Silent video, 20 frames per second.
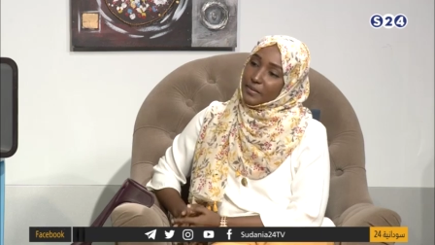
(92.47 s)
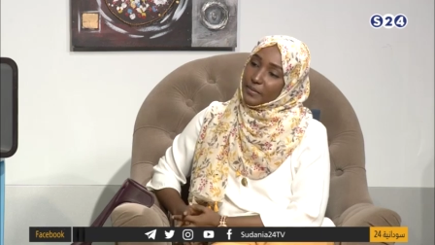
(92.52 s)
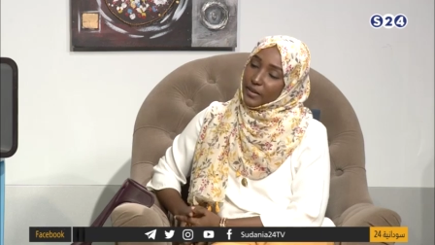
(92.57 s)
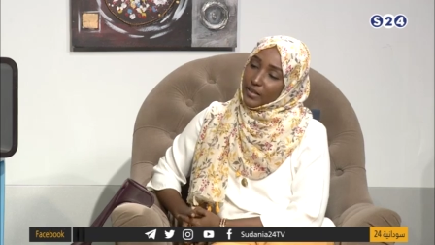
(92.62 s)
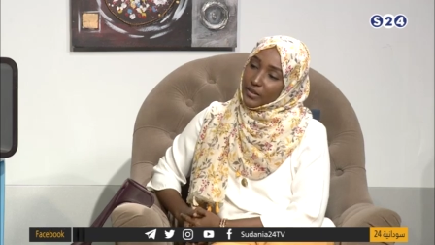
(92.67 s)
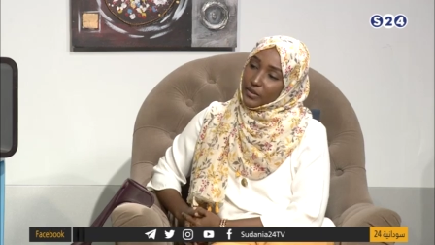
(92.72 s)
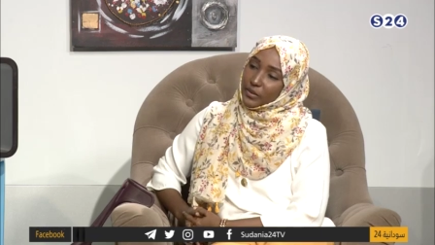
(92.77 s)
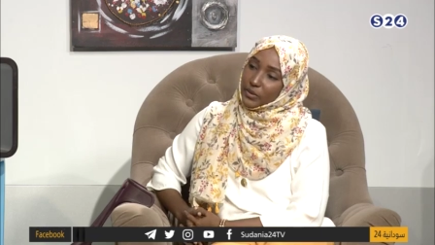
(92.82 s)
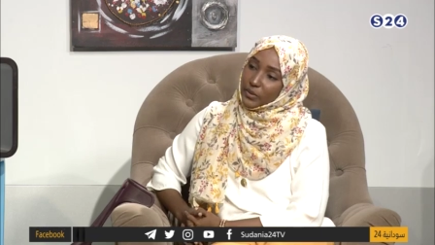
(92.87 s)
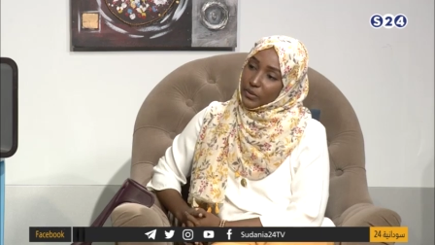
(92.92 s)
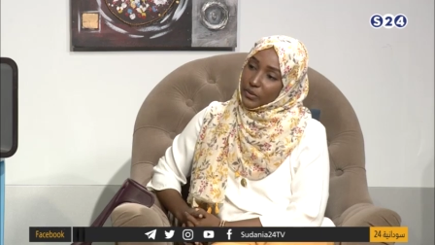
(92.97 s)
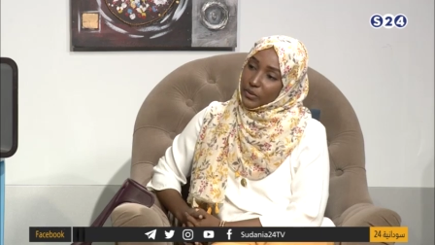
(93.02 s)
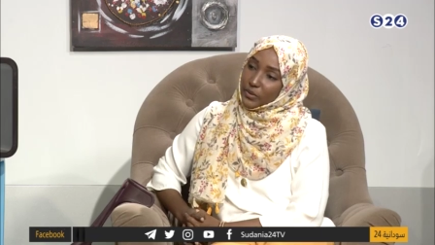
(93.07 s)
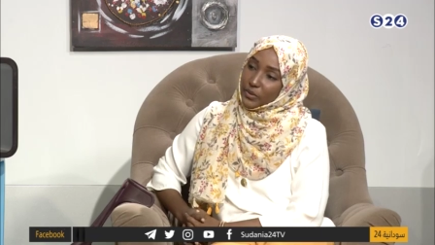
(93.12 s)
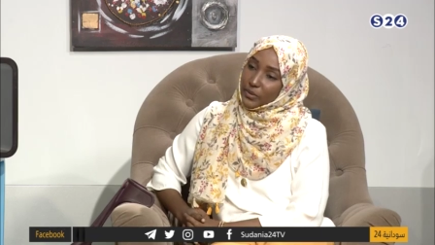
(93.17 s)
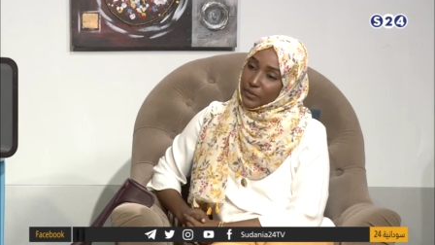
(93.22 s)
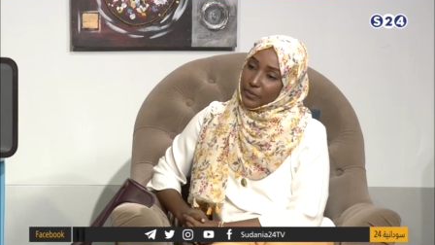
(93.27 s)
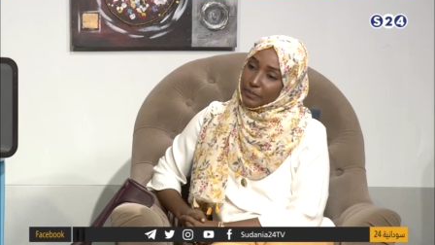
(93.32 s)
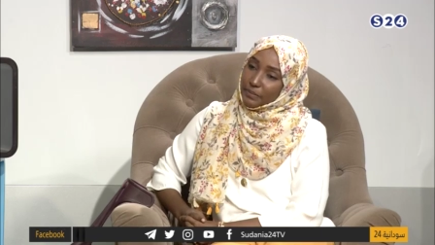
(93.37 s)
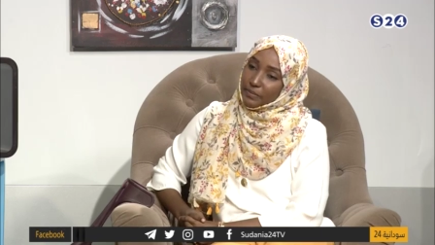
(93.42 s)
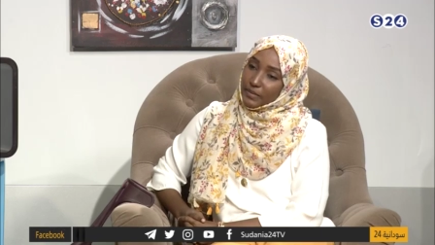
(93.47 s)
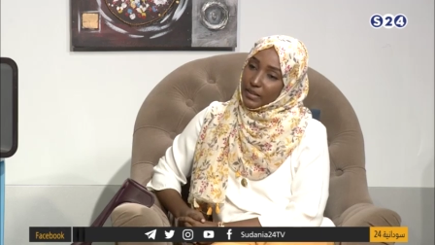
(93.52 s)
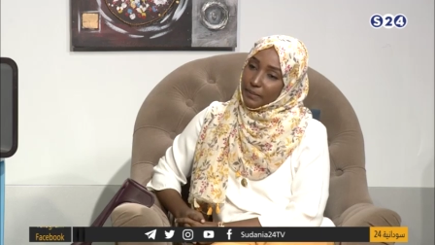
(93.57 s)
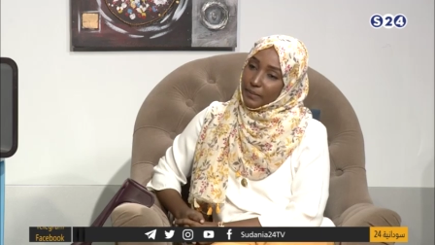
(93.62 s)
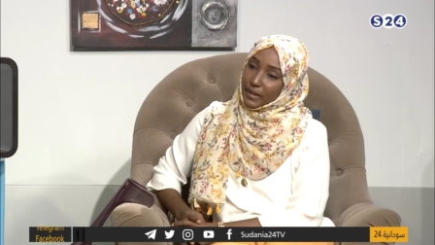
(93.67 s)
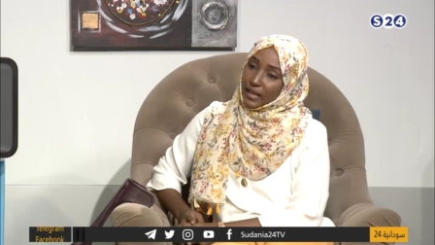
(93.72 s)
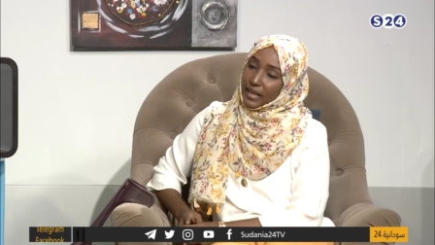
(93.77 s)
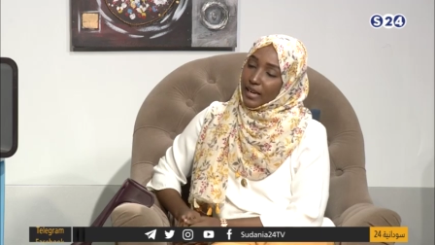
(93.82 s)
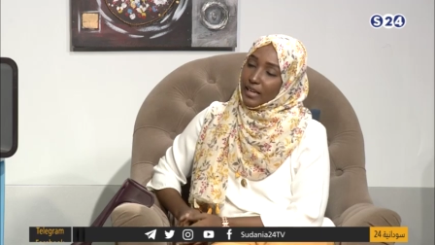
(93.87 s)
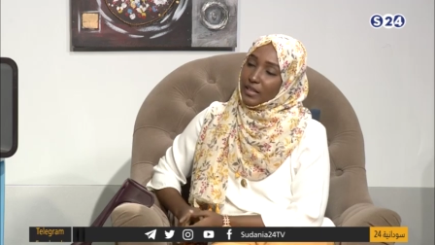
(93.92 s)
بانه
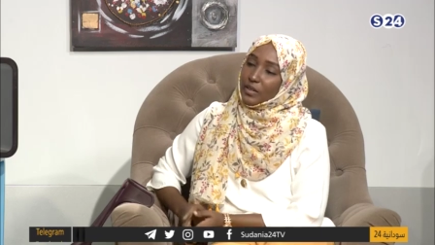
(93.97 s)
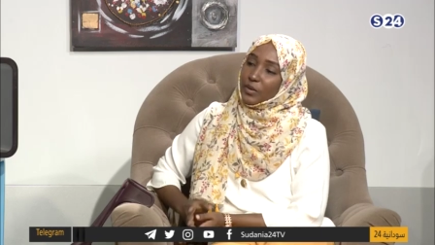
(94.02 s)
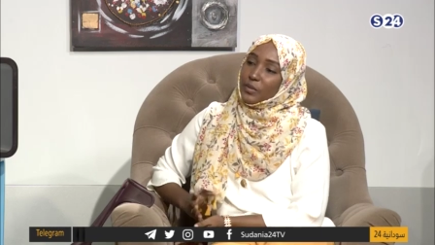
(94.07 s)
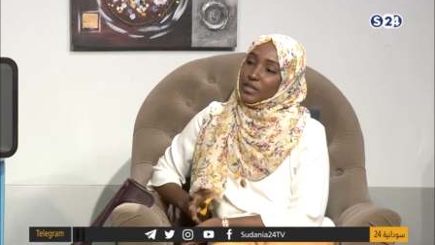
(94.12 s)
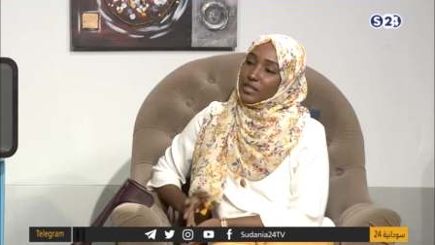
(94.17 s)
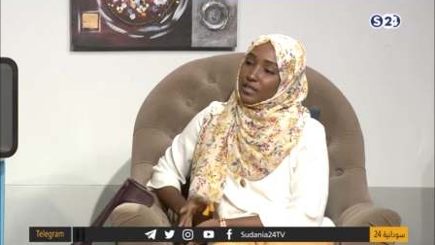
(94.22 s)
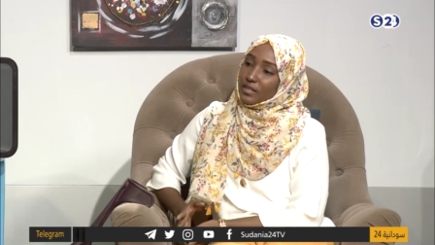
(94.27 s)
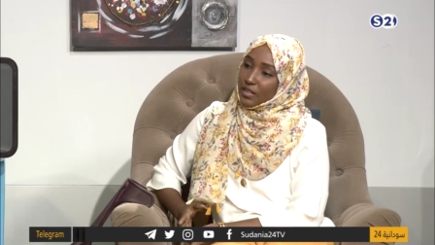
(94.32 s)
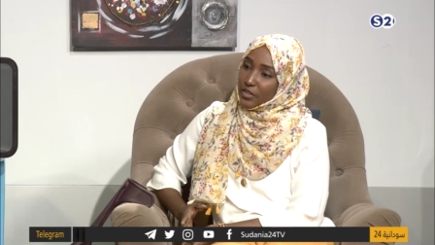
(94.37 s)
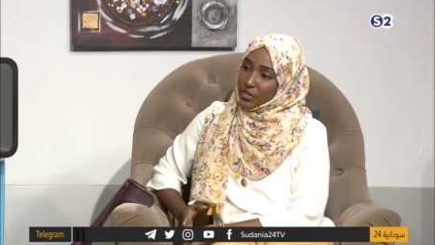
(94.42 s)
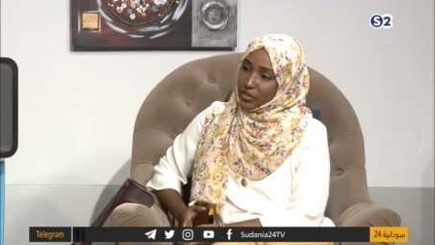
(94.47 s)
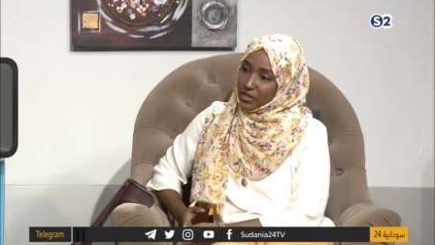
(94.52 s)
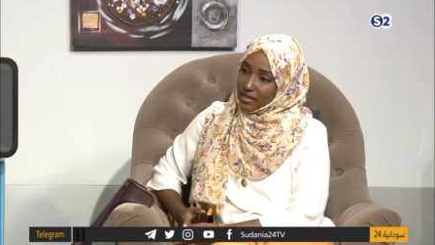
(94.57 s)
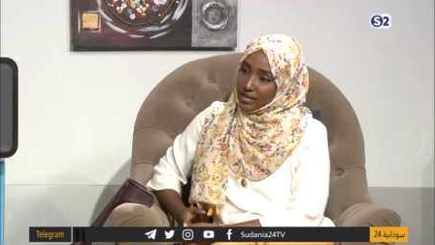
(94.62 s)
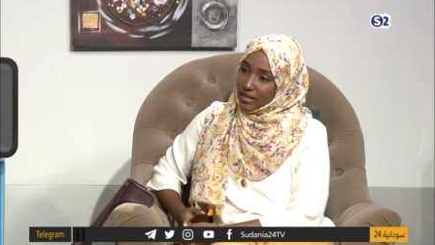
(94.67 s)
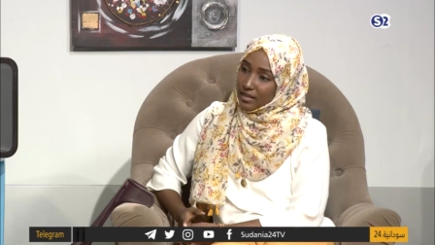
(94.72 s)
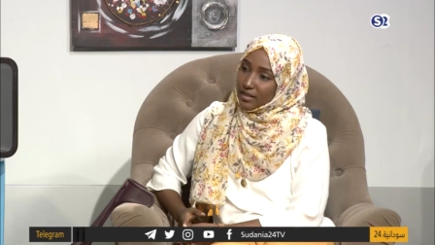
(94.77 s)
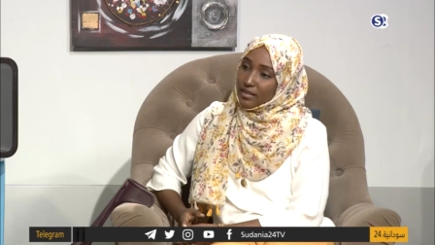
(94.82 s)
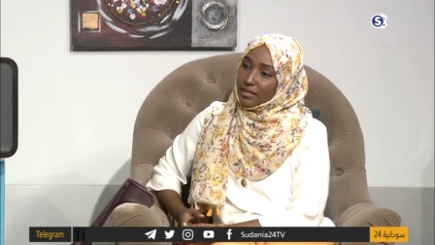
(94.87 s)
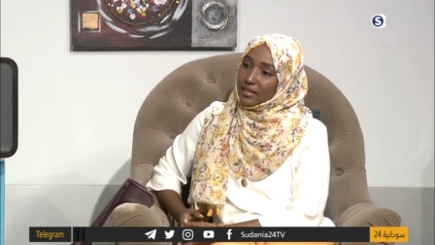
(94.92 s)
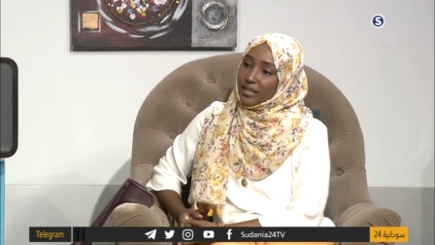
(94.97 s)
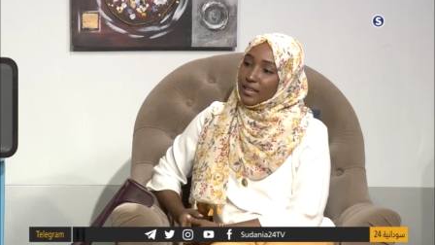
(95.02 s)
لما كان عمري 16 سنة